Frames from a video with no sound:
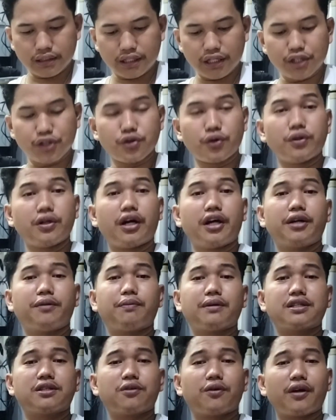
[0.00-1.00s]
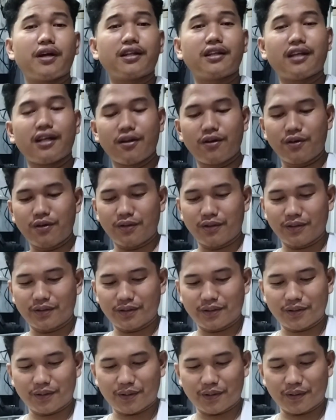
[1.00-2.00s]
si Junard Pastoriti no
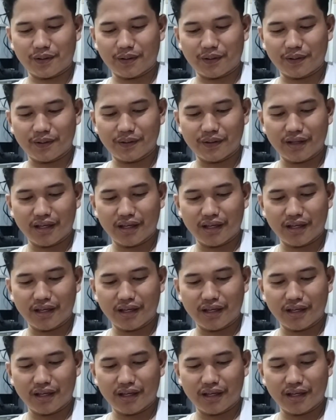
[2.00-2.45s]
so